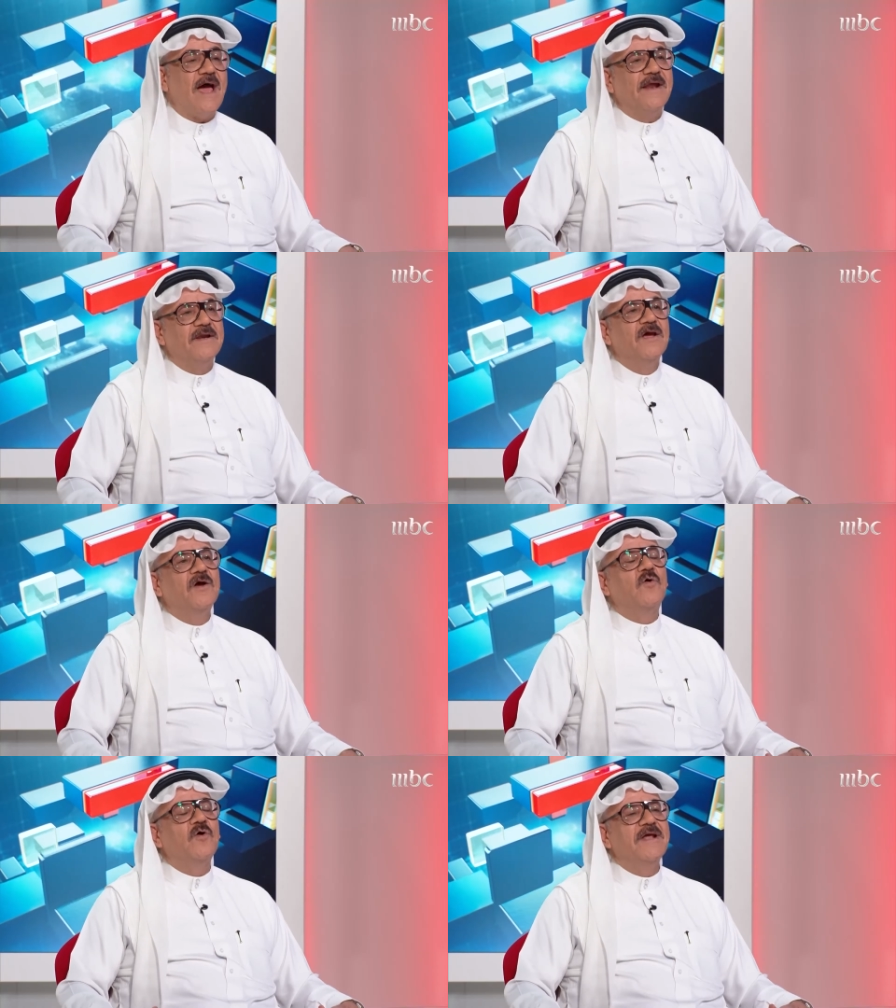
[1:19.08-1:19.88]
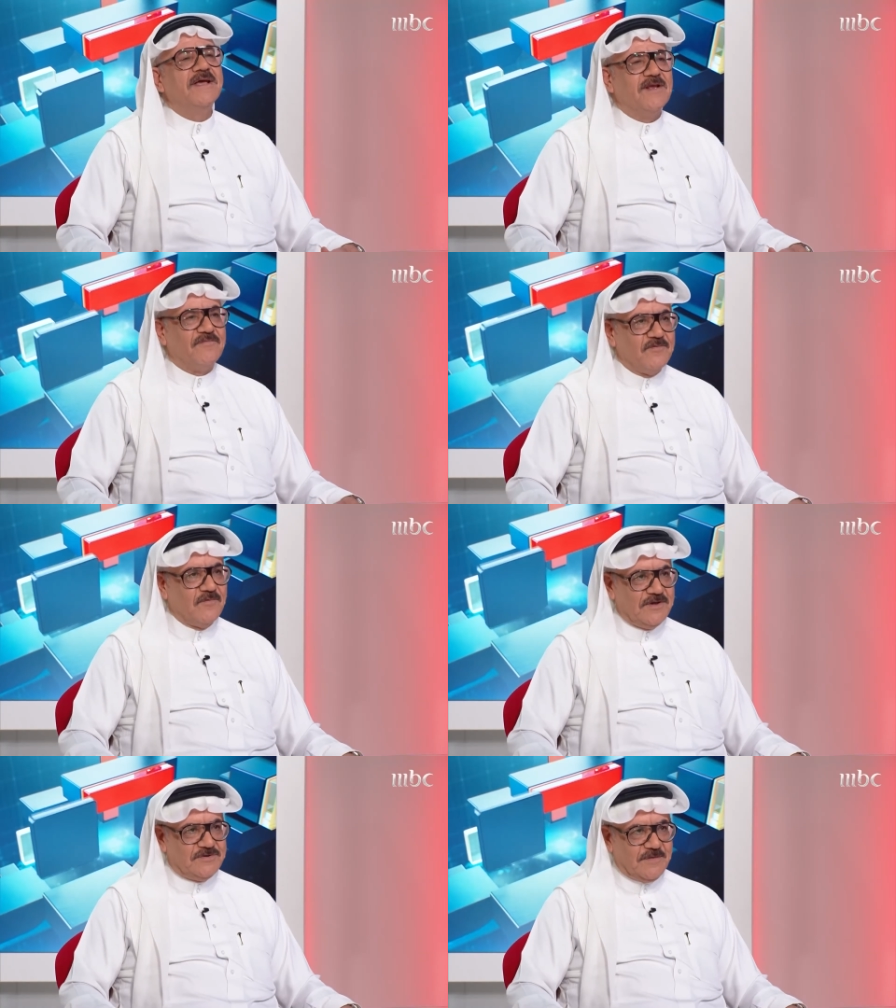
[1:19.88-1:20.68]
إيه. الان كليه
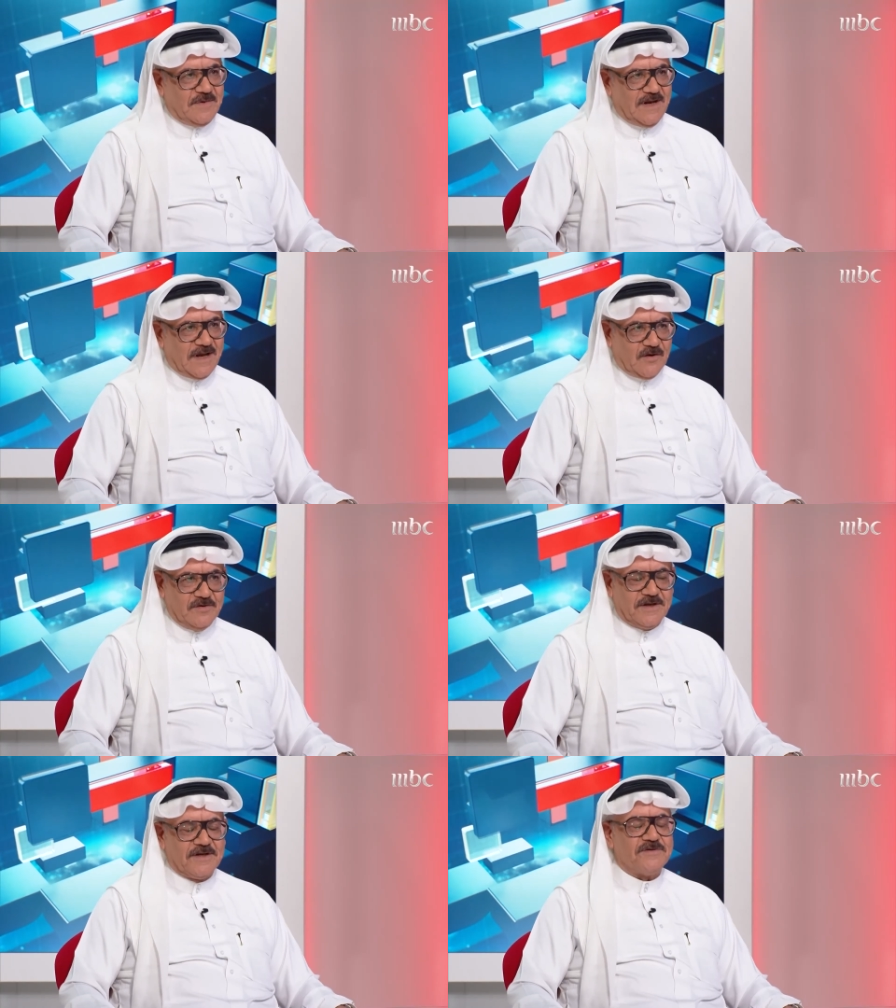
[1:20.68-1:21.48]
الفنون الجميله غير